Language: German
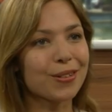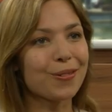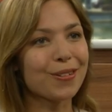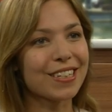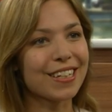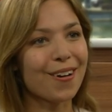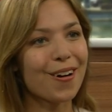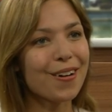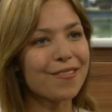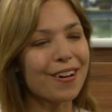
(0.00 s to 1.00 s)
großen grossen
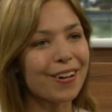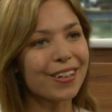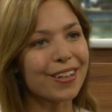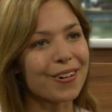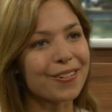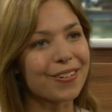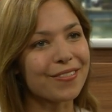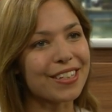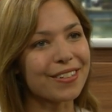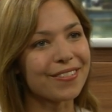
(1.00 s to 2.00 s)
Nachfrage da
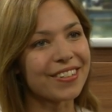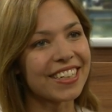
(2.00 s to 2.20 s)
oder wieso?